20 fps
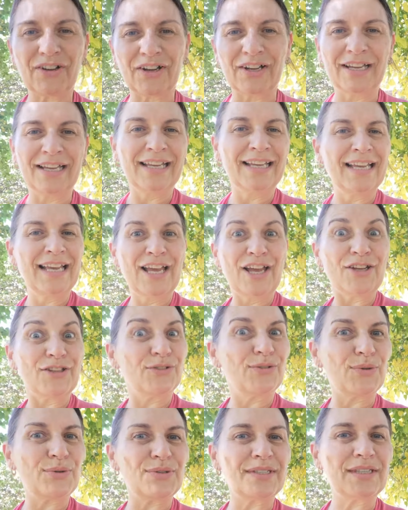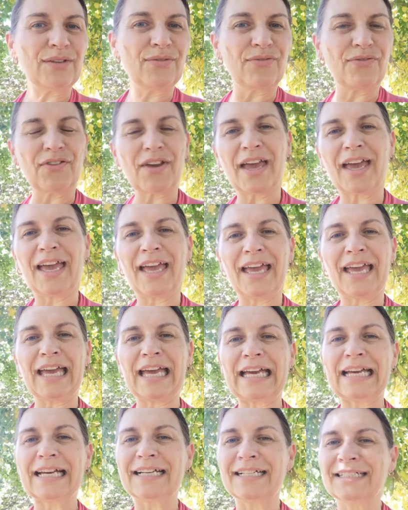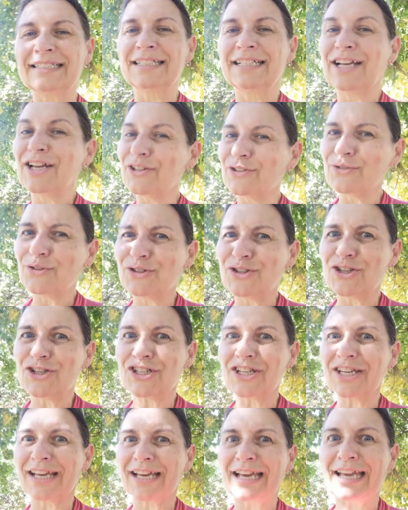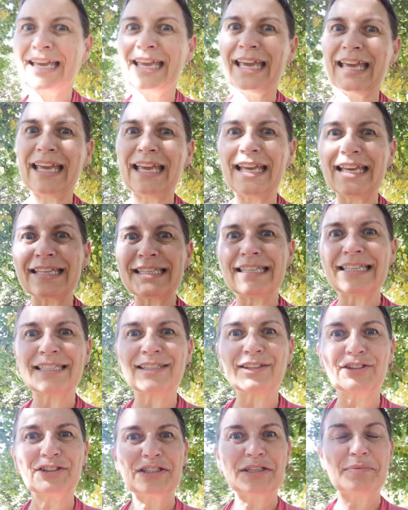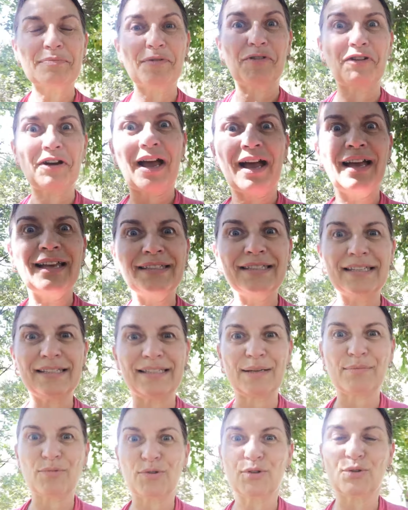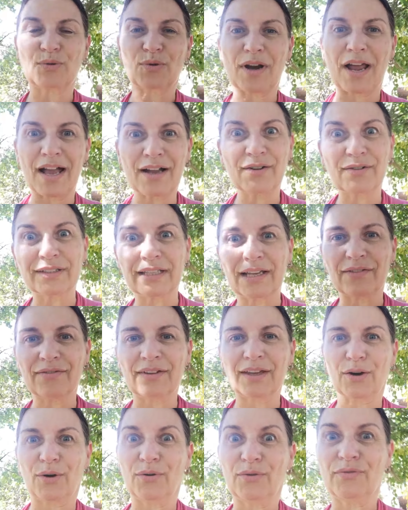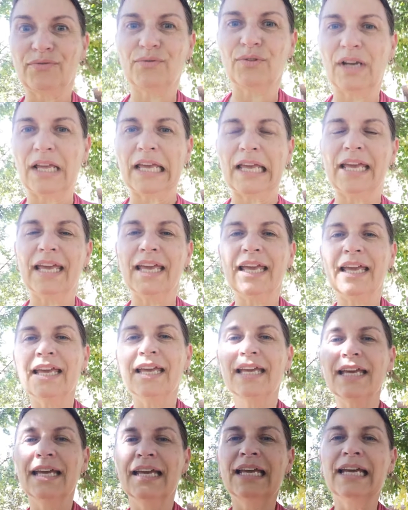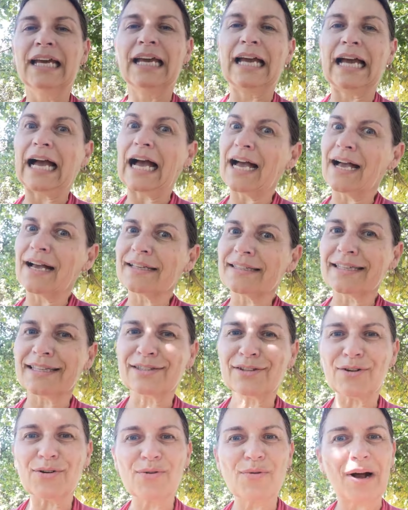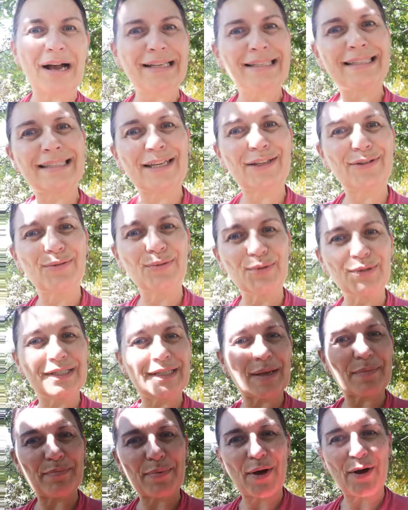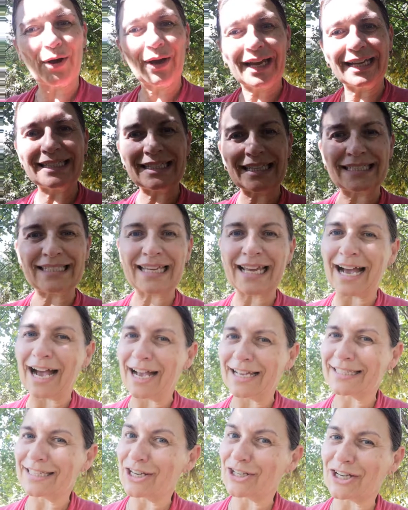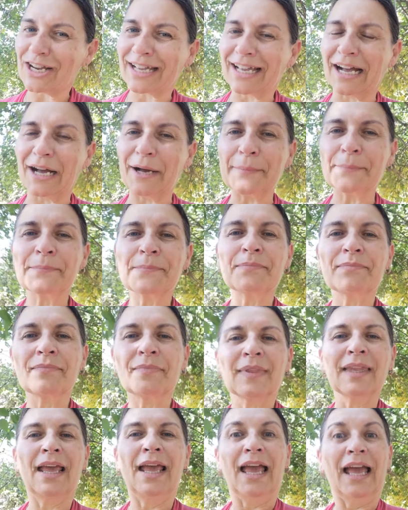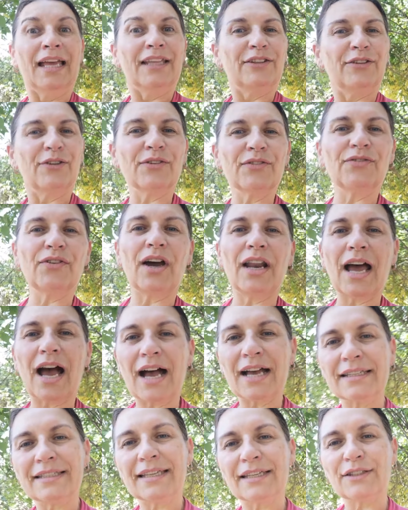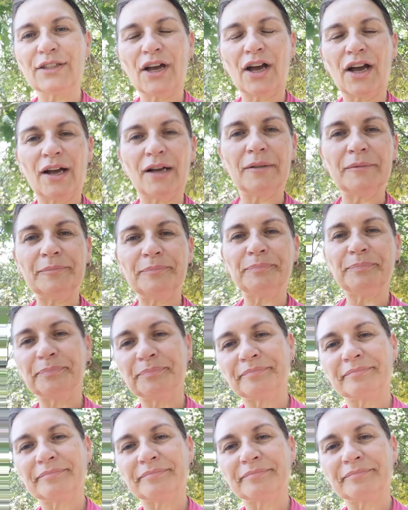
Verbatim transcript: euh, de s'y faire, de digérer ces sentiments-là, ces émotions-là qu'on avait refoulées, ah, ces angoisses, ces doutes, ces peurs, etc., ces chagrins. Donc voilà, c'est un,